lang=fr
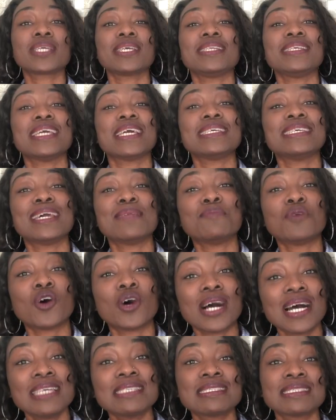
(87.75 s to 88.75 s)
qu'il y a
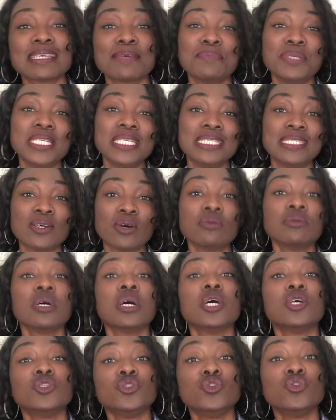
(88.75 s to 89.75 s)
également un stabilisant
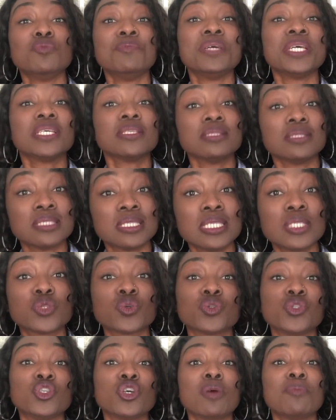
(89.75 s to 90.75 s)
nommé
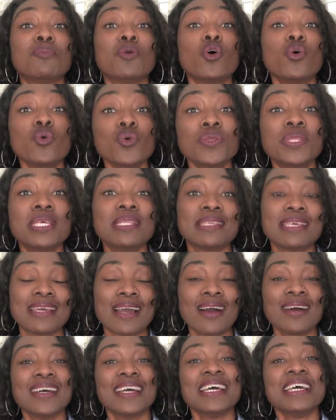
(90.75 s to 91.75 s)
disodium
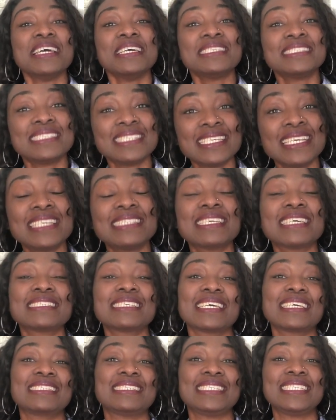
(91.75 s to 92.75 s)
EDTA qui est
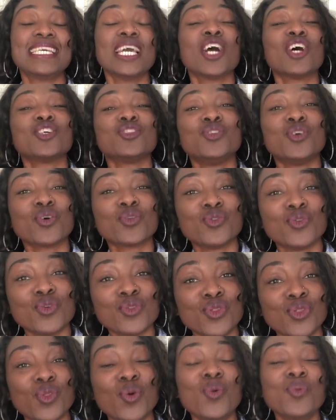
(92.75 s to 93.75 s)
interdit dans de
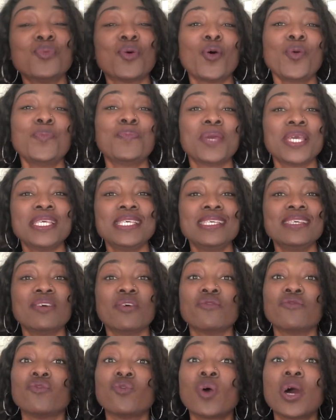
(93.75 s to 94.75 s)
nombreux pays.
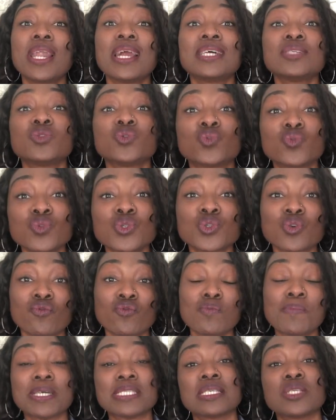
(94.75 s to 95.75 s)
Voilà tout ce que
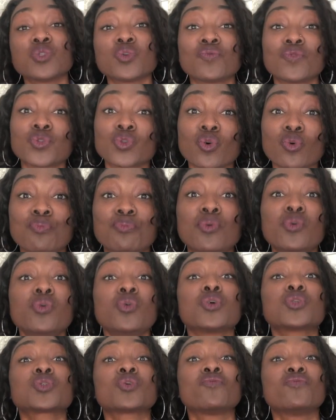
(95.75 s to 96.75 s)
vous passez sur votre peau
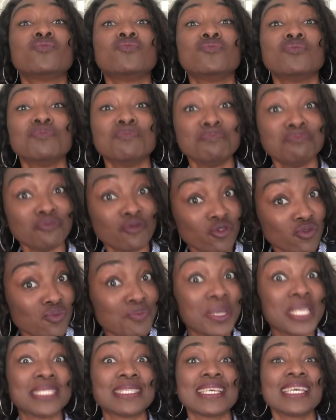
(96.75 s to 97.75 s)
lorsque vous,
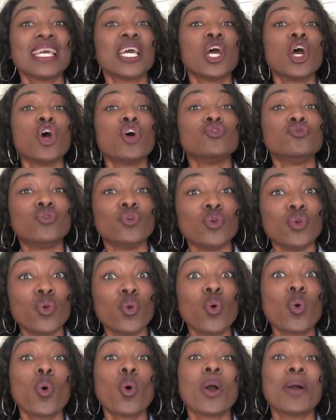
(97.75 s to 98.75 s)
vous mettez de
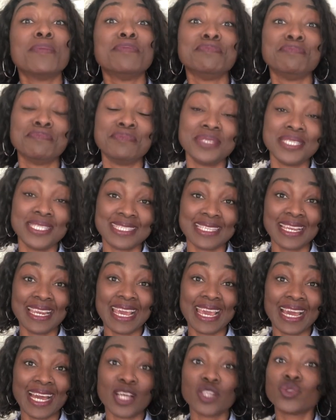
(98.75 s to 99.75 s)
l'eau
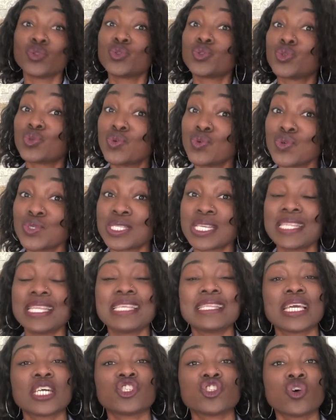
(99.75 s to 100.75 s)
micellaire. Tous ces
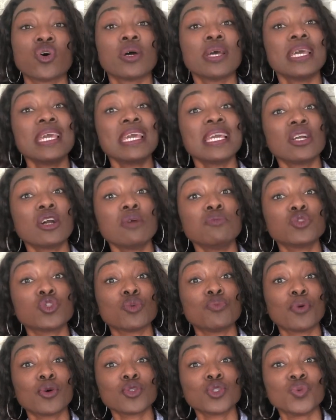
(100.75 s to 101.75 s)
détergents et comme
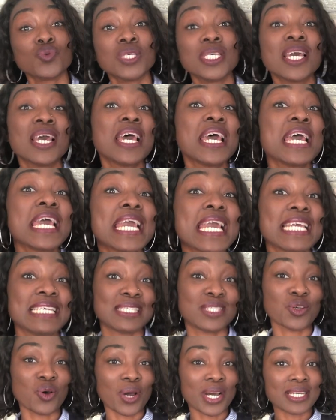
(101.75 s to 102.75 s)
ce produit est
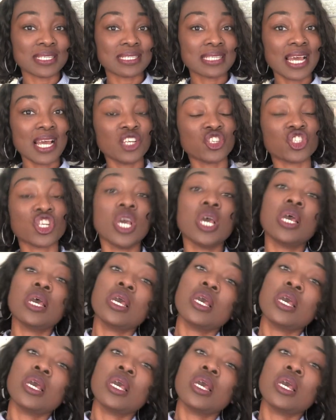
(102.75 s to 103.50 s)
sans rinçage,